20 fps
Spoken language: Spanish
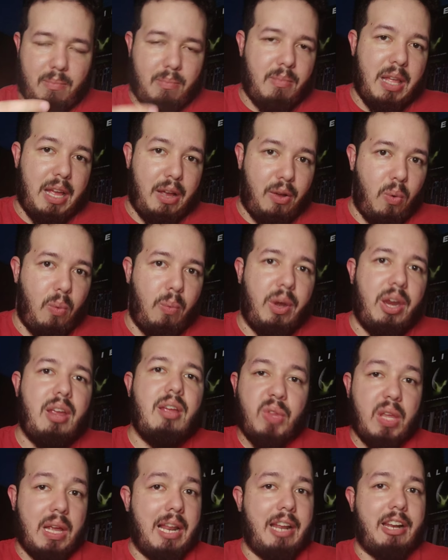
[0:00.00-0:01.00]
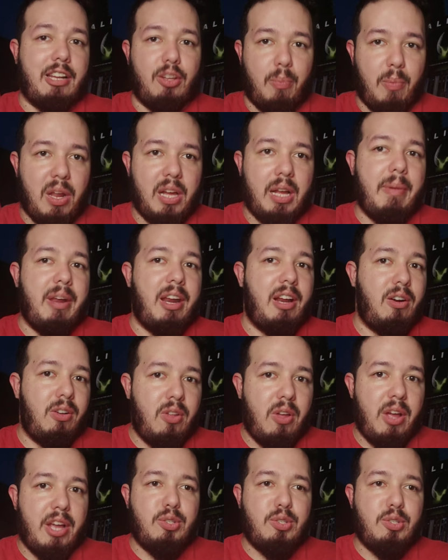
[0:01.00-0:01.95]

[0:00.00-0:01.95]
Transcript: descubrí que la razón por la que me recordó a